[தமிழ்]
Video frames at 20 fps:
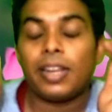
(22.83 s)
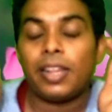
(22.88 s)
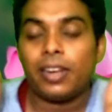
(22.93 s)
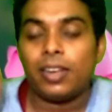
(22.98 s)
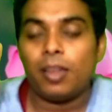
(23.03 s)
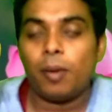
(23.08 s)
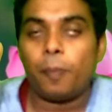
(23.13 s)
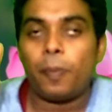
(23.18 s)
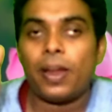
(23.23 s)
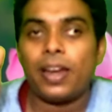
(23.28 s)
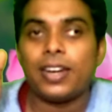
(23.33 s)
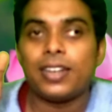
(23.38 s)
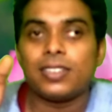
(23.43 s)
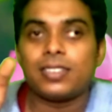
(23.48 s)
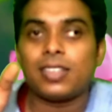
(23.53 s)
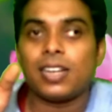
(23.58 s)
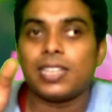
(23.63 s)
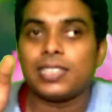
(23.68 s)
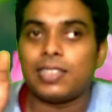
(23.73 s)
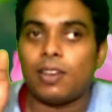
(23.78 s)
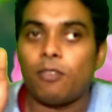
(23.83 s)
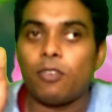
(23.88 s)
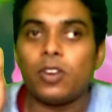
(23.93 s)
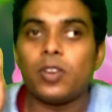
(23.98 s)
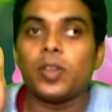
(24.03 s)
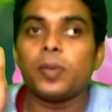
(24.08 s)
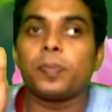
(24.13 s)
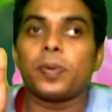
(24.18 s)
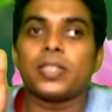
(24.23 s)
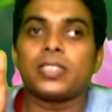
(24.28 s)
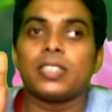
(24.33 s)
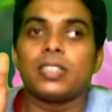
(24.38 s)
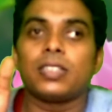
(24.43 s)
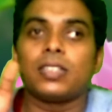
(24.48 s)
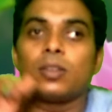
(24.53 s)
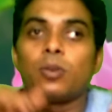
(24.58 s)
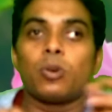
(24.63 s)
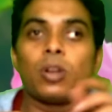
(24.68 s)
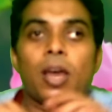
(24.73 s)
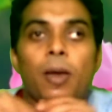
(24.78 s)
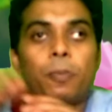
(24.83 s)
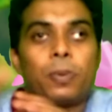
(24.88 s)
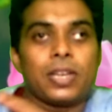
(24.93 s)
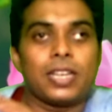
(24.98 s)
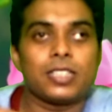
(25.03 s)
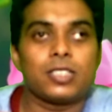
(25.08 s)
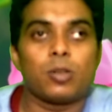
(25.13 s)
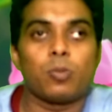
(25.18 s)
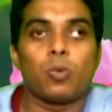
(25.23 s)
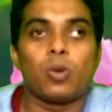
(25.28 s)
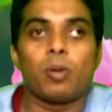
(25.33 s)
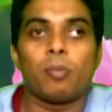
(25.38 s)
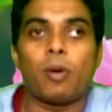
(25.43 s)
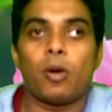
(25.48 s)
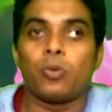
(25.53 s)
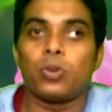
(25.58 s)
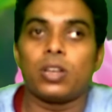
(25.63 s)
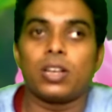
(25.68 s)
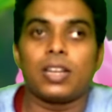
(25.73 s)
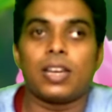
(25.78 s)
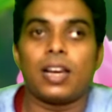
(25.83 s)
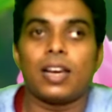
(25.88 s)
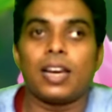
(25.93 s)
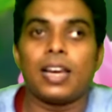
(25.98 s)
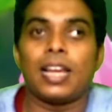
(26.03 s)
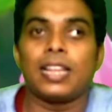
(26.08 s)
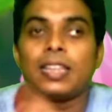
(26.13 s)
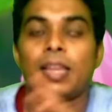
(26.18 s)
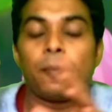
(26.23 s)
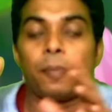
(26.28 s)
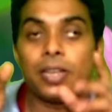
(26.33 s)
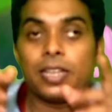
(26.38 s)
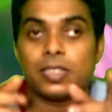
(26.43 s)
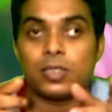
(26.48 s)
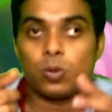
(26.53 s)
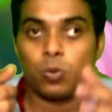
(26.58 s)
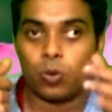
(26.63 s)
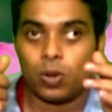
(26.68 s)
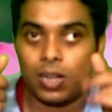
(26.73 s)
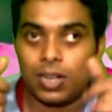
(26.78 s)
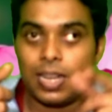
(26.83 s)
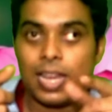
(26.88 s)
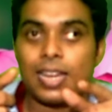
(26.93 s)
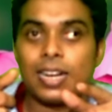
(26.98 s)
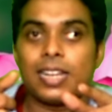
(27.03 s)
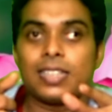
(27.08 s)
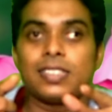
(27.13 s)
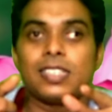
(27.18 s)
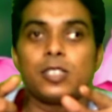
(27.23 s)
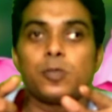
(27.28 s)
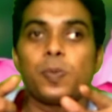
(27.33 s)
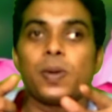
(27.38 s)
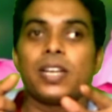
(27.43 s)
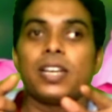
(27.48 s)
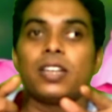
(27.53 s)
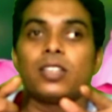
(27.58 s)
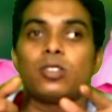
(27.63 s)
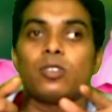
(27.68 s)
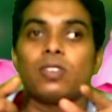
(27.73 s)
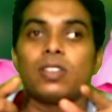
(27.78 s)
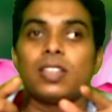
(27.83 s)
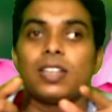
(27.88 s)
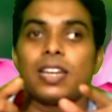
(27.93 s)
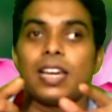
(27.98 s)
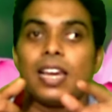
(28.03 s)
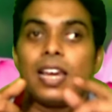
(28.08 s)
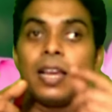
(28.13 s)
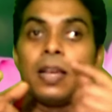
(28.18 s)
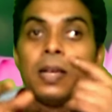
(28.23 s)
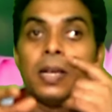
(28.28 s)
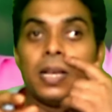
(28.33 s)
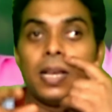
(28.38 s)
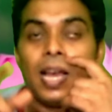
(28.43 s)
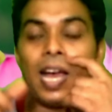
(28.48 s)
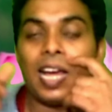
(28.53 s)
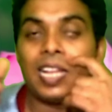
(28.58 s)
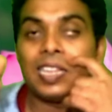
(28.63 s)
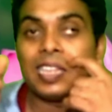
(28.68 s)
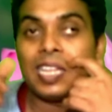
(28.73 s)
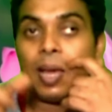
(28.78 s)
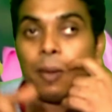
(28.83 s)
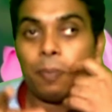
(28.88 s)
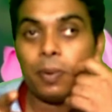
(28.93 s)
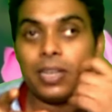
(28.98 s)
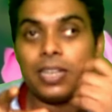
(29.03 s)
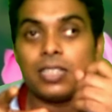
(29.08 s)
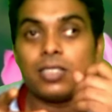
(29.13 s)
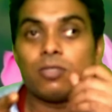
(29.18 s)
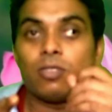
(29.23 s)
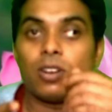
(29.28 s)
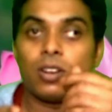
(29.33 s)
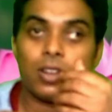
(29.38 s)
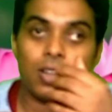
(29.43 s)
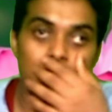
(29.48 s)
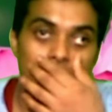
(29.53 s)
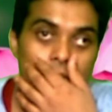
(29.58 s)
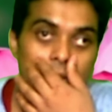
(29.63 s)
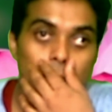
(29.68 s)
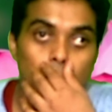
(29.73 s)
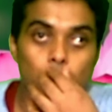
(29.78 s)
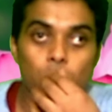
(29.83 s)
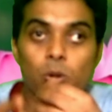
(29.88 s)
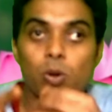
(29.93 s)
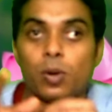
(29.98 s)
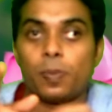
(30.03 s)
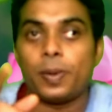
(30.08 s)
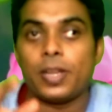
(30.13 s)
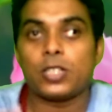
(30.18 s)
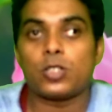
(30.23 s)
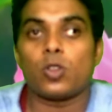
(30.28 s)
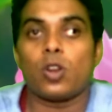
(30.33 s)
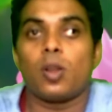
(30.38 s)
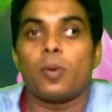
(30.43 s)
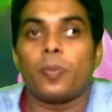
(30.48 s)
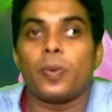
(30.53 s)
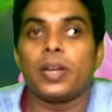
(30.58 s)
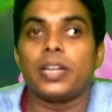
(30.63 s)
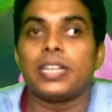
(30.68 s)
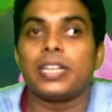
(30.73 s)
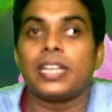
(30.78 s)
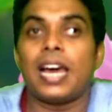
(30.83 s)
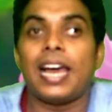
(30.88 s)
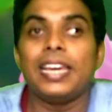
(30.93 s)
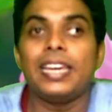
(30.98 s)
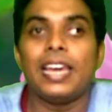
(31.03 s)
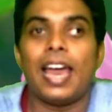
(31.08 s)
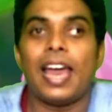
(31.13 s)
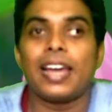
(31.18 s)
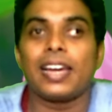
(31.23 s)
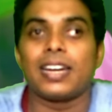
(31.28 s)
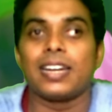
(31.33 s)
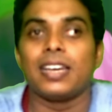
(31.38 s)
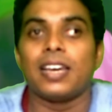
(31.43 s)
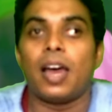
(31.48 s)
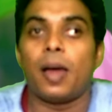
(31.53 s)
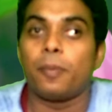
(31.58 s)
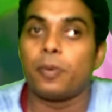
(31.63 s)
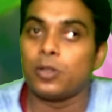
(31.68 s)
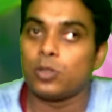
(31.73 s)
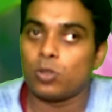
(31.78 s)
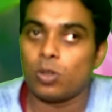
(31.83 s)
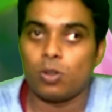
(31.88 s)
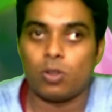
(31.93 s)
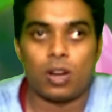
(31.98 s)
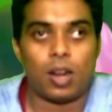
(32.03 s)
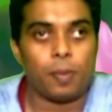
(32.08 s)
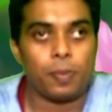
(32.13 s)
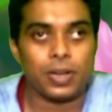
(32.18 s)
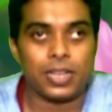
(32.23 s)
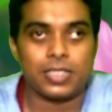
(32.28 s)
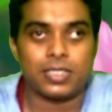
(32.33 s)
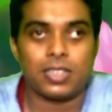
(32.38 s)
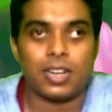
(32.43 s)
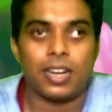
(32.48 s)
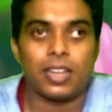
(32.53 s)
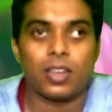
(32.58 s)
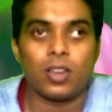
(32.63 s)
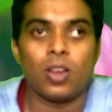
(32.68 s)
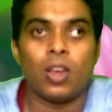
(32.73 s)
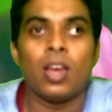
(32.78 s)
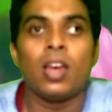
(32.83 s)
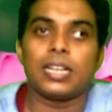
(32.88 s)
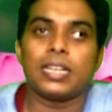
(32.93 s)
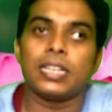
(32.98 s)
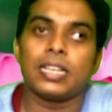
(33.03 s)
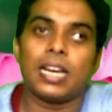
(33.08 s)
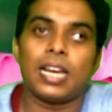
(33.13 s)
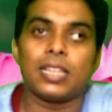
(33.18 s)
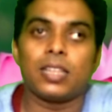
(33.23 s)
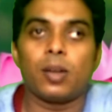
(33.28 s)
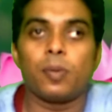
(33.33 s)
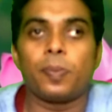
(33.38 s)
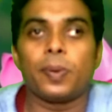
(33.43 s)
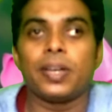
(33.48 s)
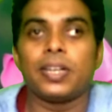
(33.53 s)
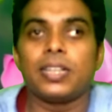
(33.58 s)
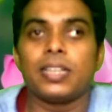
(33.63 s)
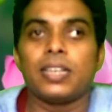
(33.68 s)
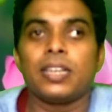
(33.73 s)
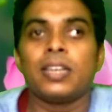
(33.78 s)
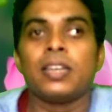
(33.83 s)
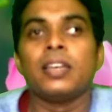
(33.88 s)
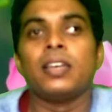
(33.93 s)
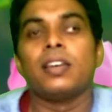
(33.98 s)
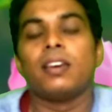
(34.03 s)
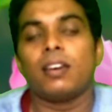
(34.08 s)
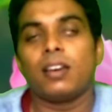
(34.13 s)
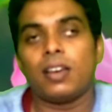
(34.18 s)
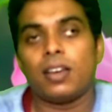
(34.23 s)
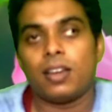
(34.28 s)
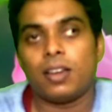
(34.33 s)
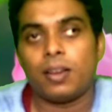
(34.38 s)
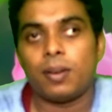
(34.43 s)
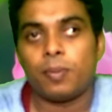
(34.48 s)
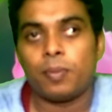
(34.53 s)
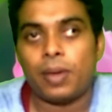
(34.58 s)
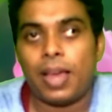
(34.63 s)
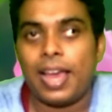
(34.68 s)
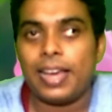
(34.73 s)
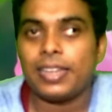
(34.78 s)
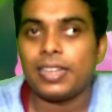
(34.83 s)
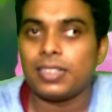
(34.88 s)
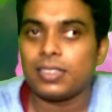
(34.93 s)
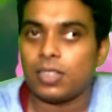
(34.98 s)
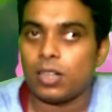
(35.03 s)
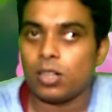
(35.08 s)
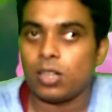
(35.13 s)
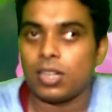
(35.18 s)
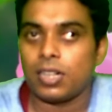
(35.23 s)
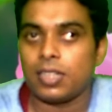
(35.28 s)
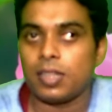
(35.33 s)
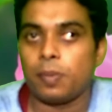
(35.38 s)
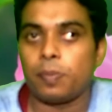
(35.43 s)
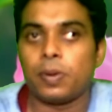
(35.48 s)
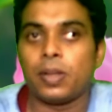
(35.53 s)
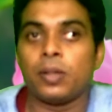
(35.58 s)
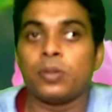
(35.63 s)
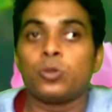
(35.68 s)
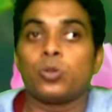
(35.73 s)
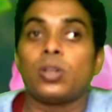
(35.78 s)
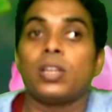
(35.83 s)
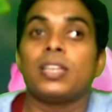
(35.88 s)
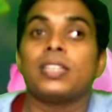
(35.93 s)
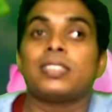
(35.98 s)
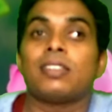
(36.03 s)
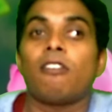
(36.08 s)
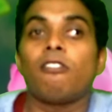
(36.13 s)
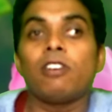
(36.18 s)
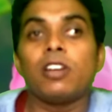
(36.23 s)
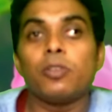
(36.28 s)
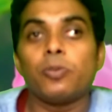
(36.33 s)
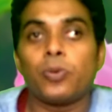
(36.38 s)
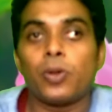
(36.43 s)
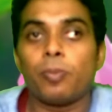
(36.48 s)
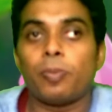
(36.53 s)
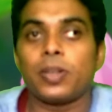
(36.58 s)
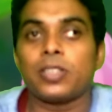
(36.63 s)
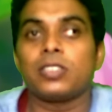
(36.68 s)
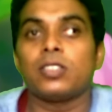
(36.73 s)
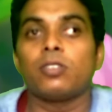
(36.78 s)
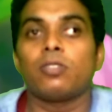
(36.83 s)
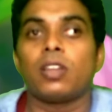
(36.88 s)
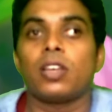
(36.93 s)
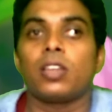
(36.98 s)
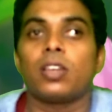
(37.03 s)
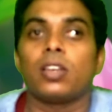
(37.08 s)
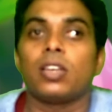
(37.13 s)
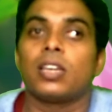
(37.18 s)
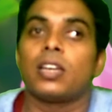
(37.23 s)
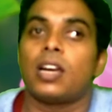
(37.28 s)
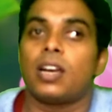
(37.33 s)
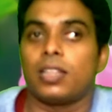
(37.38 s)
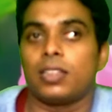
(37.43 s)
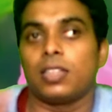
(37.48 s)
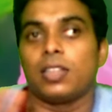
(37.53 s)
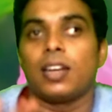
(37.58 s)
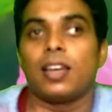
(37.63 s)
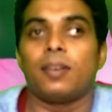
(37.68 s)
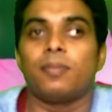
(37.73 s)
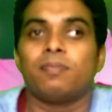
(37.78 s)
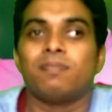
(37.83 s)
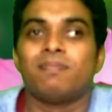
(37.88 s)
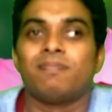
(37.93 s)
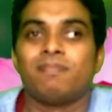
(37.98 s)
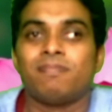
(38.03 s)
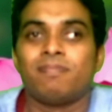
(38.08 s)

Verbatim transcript: நிறைய பாயிண்ட்ஸில் செவன்டி ஃபைவ் பர்சன்ட் ஒரு அப்ளிகேஷன் மூலமாக விட்டுருக்காங்க அந்த அப்ளிகேஷன் உங்களுக்காக நான் சர்ச் பண்ணி எடுத்துகிட்டு வந்திருக்கேன் அந்த அப்ளிகேஷன் வேணும்னா நீங்கள் கூகுள் ப்ளே ஸ்டோரில் போயிட்டு ஐ ஹேக் யூ அப்படின்னு சொல்லி ஒரு அப்ளிகேஷன் கிடைக்கும் நீங்கள் அதில் போயிட்டு ஹேக்கிங் தடுக்கிறது எப்படின்னு சொல்லி செவன்ட்டி ஃபைவ் பர்சன்ட் வரைக்கும் நீங்கள் கற்றுக்கலாம்